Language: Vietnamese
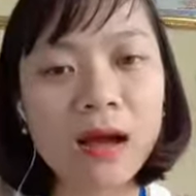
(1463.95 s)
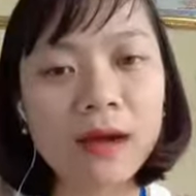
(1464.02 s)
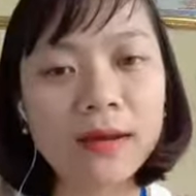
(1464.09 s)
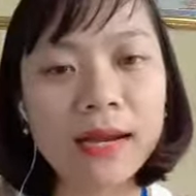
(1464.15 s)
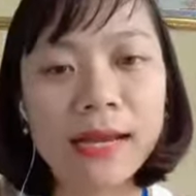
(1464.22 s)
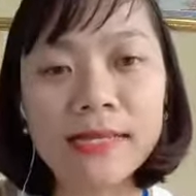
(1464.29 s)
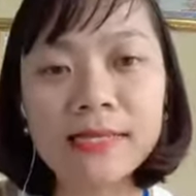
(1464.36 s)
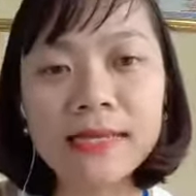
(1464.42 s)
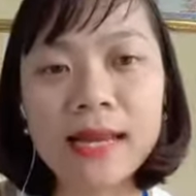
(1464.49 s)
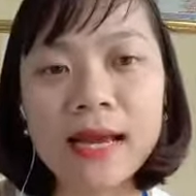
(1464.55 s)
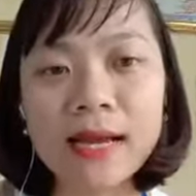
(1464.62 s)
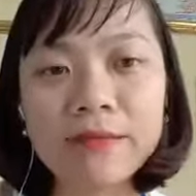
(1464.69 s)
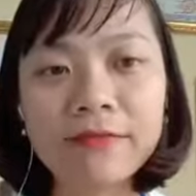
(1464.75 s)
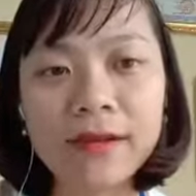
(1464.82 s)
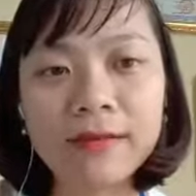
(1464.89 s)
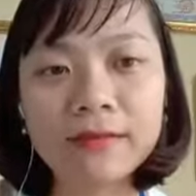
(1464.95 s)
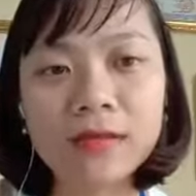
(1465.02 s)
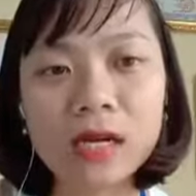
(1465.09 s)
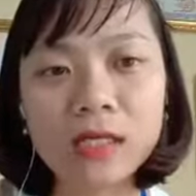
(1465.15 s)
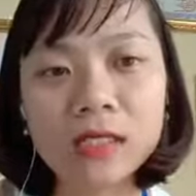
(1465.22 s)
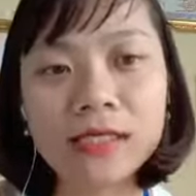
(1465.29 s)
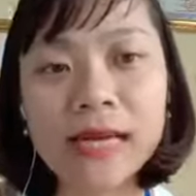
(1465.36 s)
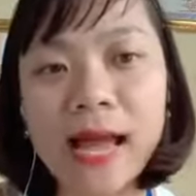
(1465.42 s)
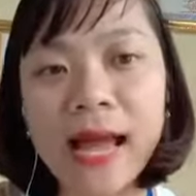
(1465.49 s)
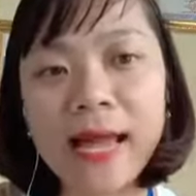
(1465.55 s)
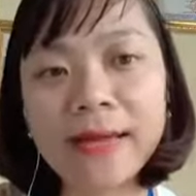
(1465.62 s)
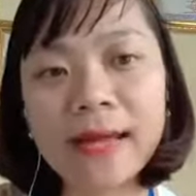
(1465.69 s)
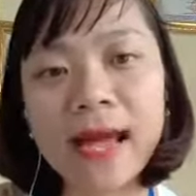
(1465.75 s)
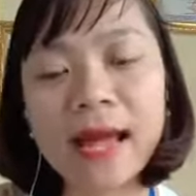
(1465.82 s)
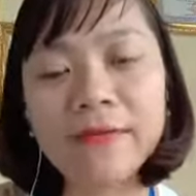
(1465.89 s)
Đấy chính là cái phần thứ
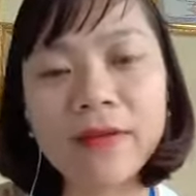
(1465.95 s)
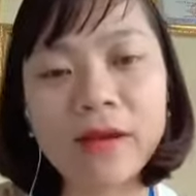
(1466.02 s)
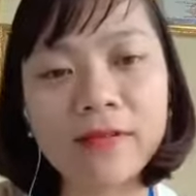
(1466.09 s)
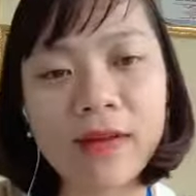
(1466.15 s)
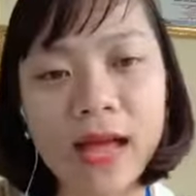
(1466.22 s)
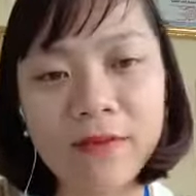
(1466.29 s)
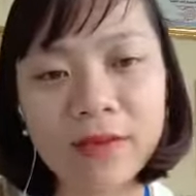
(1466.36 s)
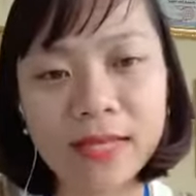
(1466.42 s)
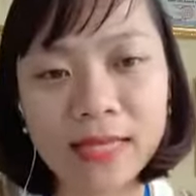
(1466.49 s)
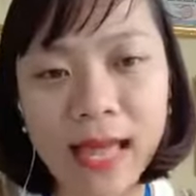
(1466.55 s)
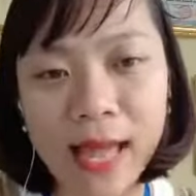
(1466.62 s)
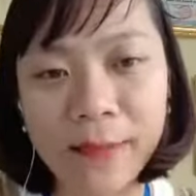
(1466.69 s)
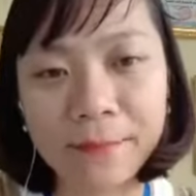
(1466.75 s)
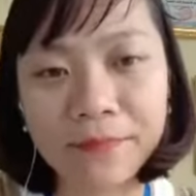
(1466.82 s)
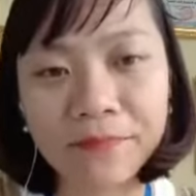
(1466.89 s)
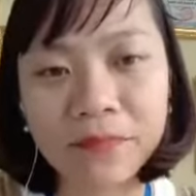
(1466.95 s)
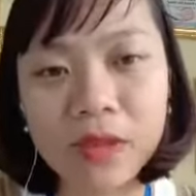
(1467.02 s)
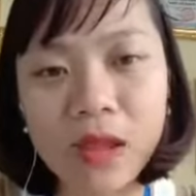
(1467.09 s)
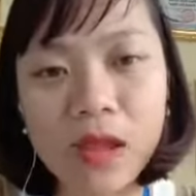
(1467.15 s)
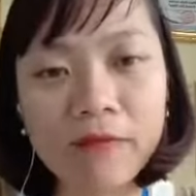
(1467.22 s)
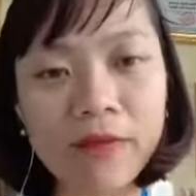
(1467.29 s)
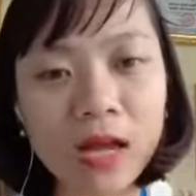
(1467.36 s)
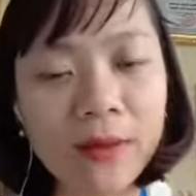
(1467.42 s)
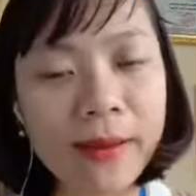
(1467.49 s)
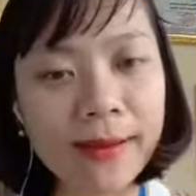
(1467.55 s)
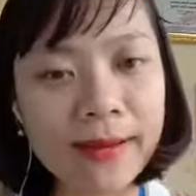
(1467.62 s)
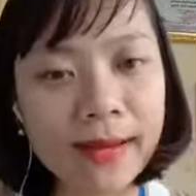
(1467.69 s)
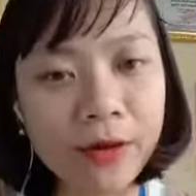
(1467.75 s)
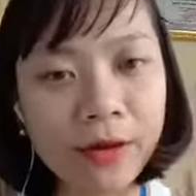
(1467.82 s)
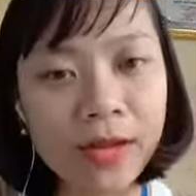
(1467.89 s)
hai, cover và avatar. Và các
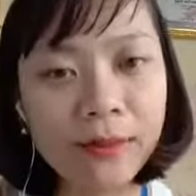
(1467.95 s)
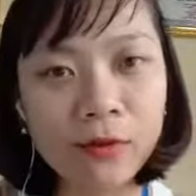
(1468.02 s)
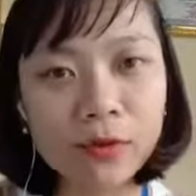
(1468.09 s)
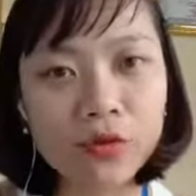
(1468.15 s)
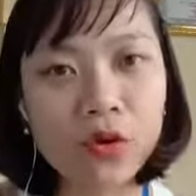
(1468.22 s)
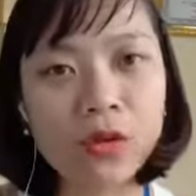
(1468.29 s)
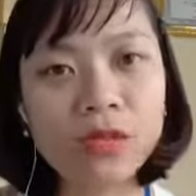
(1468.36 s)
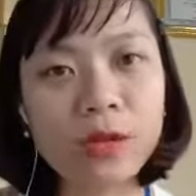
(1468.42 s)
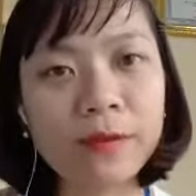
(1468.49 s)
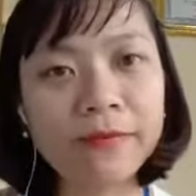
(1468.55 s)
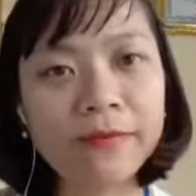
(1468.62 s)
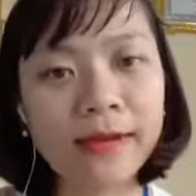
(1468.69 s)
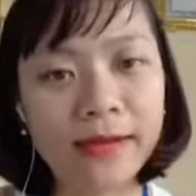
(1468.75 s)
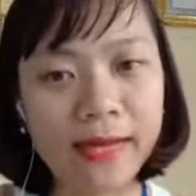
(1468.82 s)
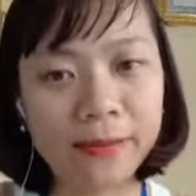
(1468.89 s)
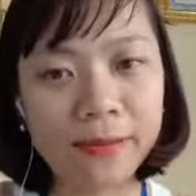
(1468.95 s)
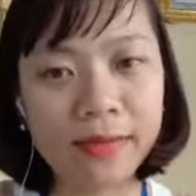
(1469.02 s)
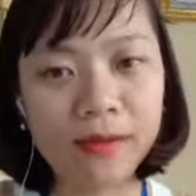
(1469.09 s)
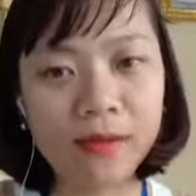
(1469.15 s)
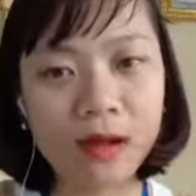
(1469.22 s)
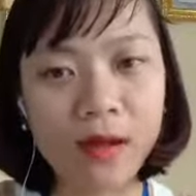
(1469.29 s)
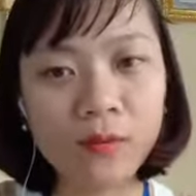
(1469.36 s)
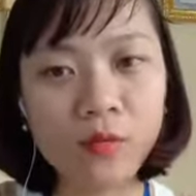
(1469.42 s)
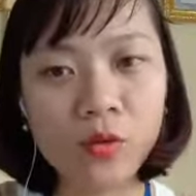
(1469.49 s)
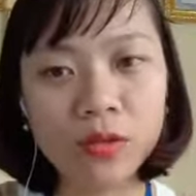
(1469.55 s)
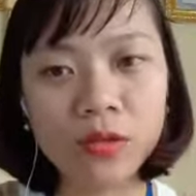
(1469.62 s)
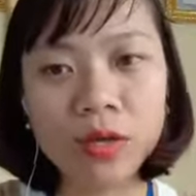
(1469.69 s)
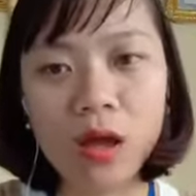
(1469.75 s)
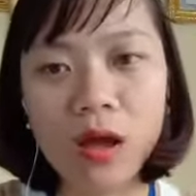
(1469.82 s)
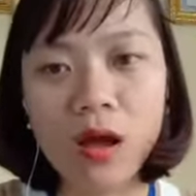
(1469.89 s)
bạn lưu ý một chút trong cái phần này, mình
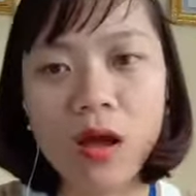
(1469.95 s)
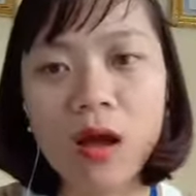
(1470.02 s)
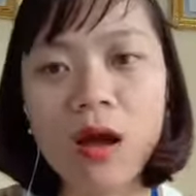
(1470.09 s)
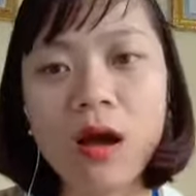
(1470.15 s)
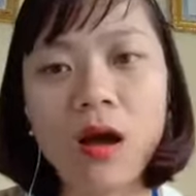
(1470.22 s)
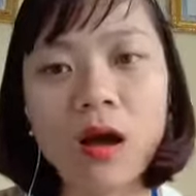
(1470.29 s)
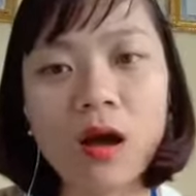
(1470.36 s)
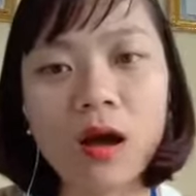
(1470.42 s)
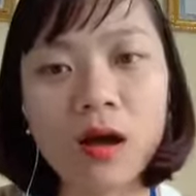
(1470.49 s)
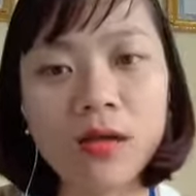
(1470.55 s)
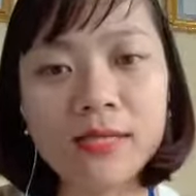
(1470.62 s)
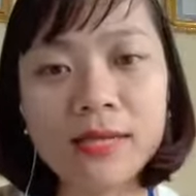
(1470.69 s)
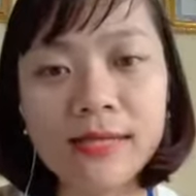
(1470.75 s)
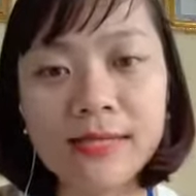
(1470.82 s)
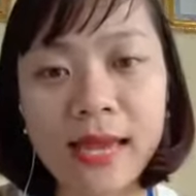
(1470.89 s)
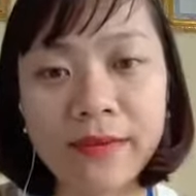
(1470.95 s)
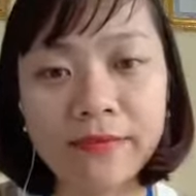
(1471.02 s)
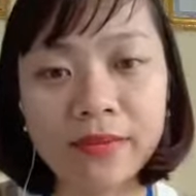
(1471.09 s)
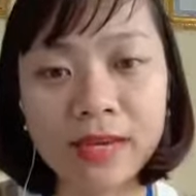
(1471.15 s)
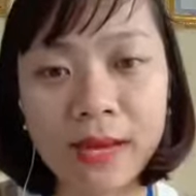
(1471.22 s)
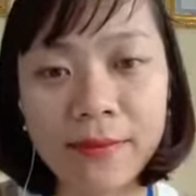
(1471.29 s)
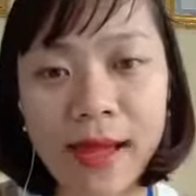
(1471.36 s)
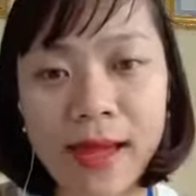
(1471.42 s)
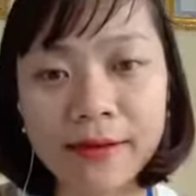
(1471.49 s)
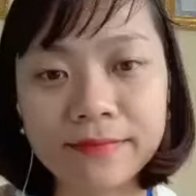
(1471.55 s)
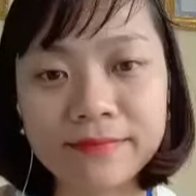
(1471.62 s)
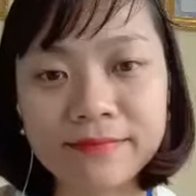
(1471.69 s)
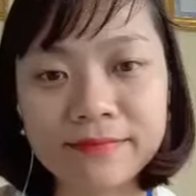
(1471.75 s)
muốn chia sẻ với các bạn.